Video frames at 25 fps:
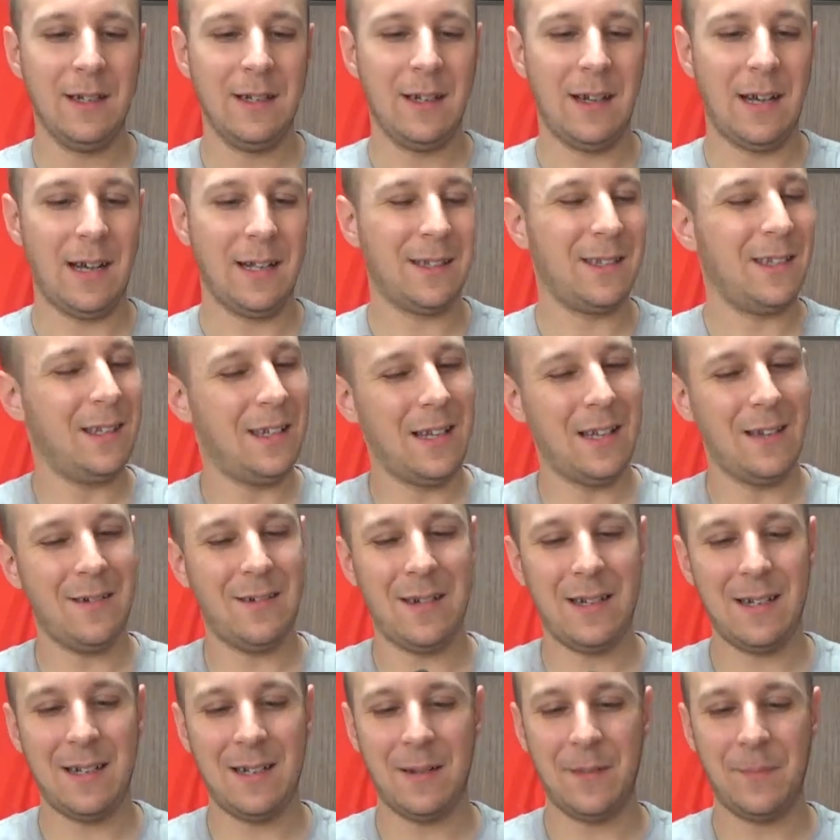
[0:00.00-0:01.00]
あとで
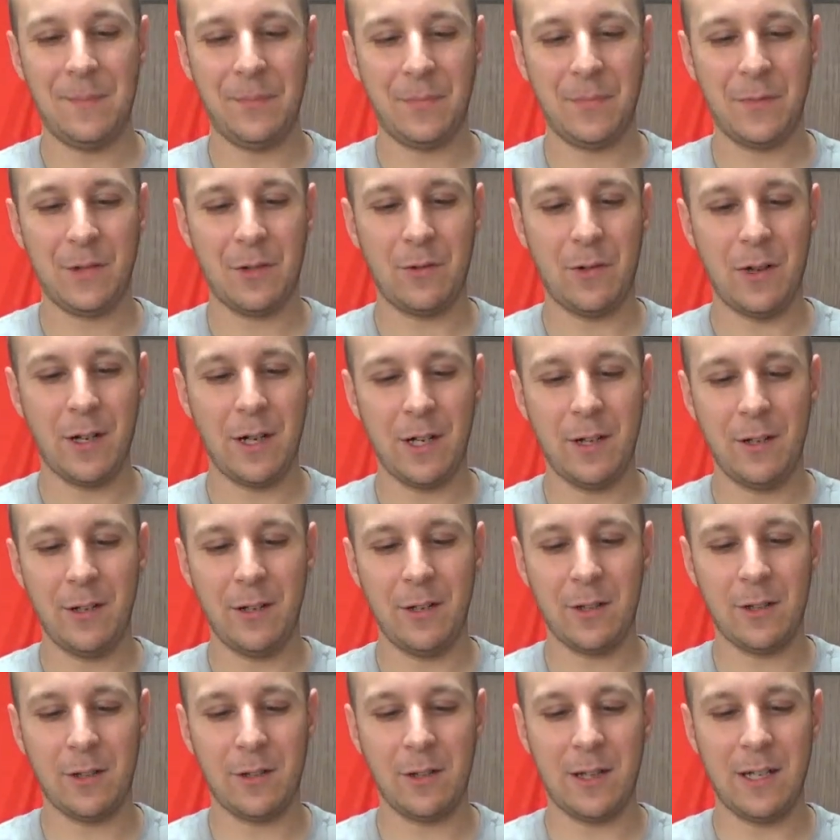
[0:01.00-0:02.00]
は、壊れる
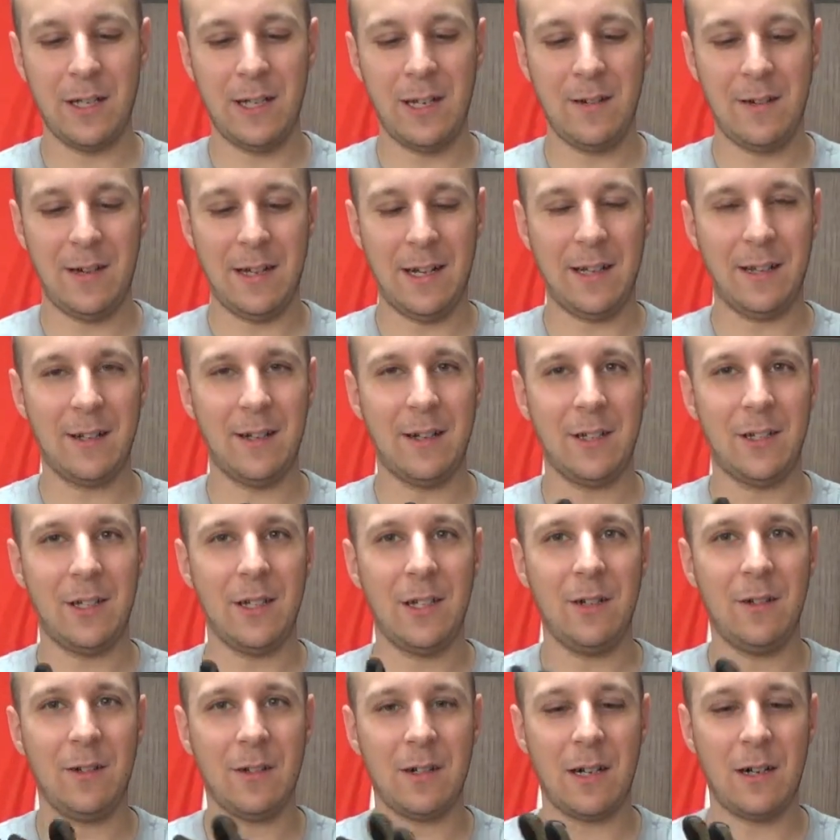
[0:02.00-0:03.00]
の時には新
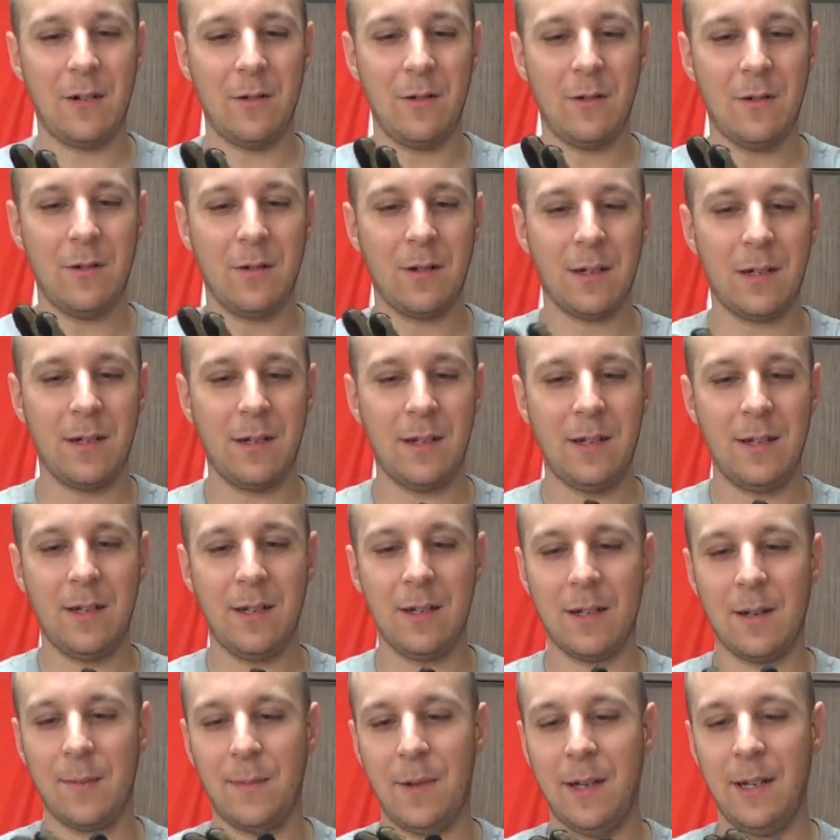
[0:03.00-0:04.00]
しいの買おうか
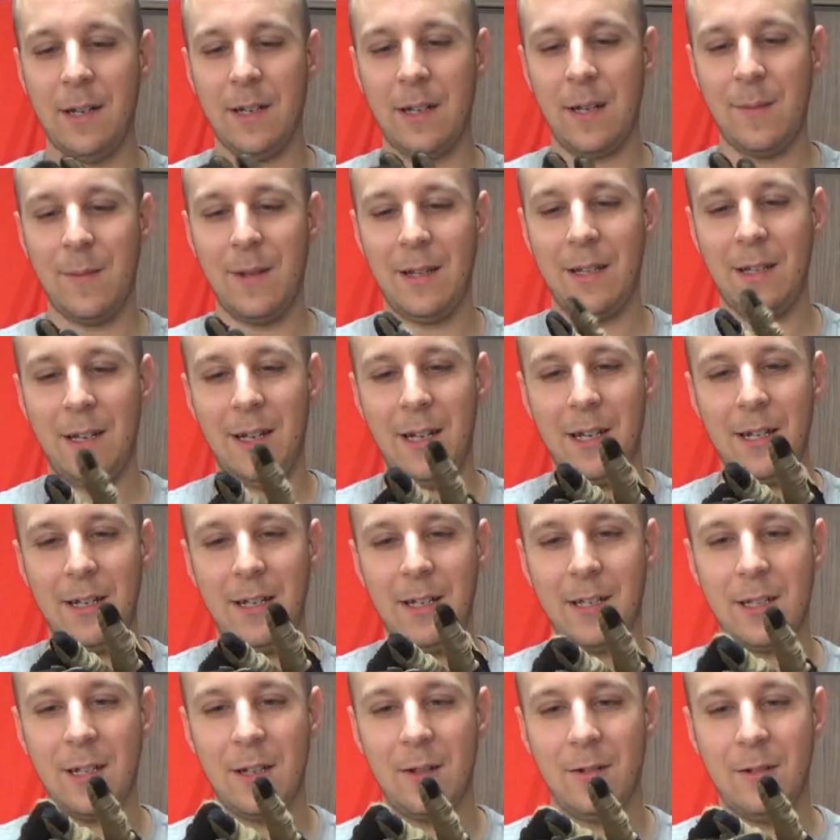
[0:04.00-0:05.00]
ながまだ決めてないん
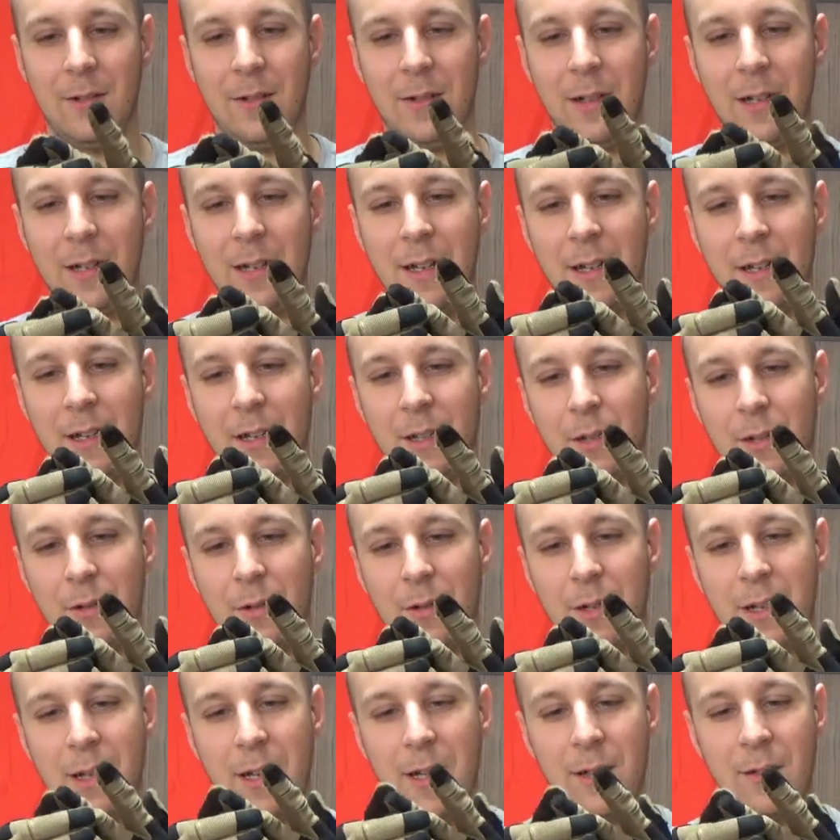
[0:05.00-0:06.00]
ですけど、
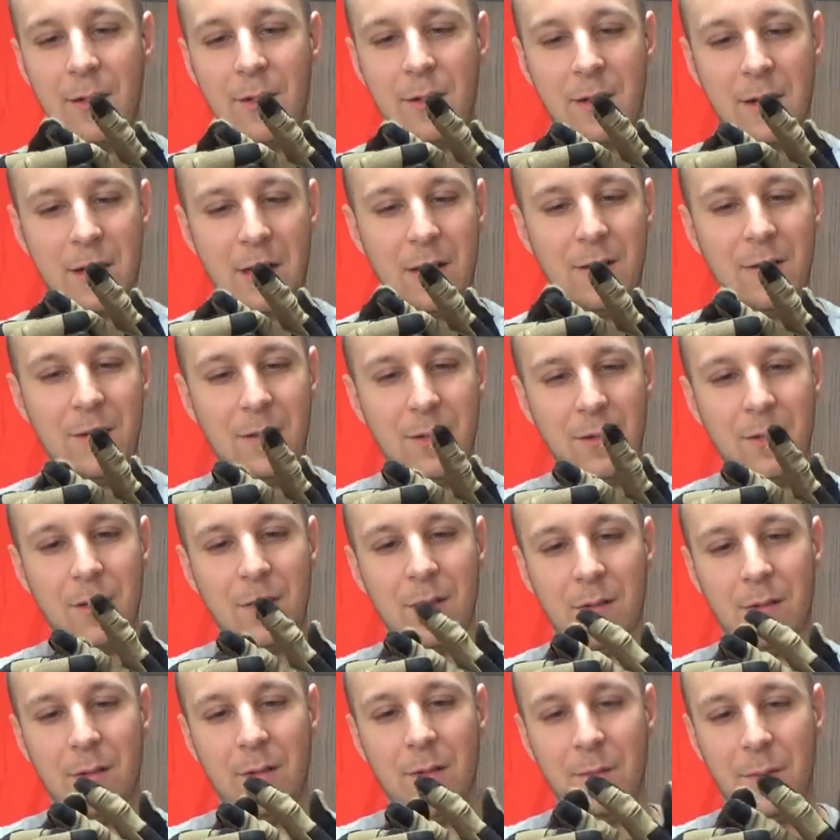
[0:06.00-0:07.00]
とりあえず買おう
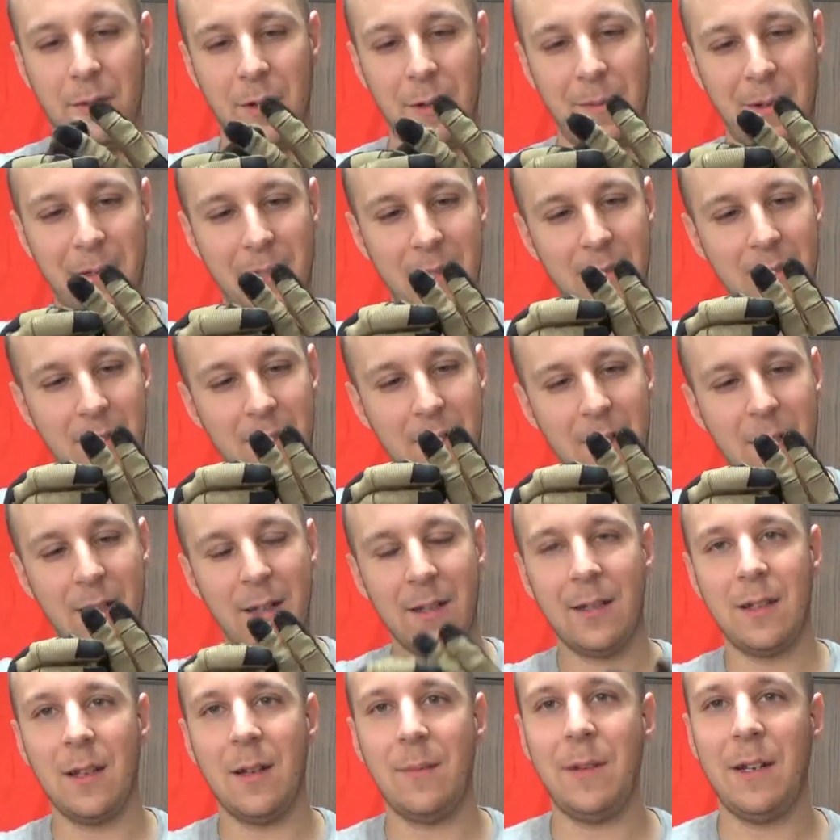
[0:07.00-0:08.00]
と思います。
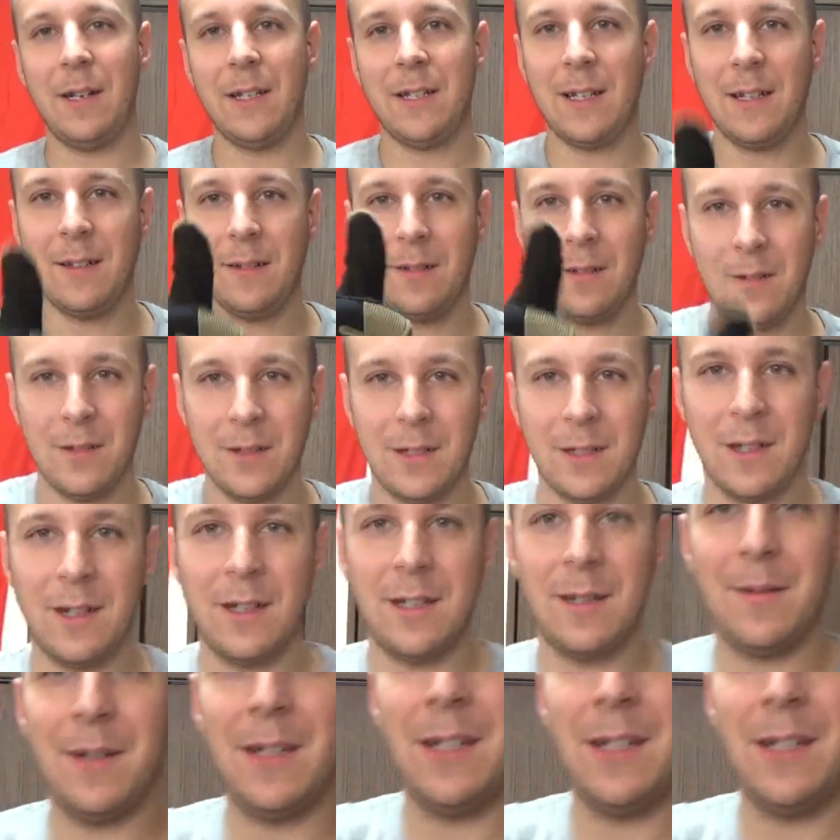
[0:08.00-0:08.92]
じゃあ皆さんお疲れ様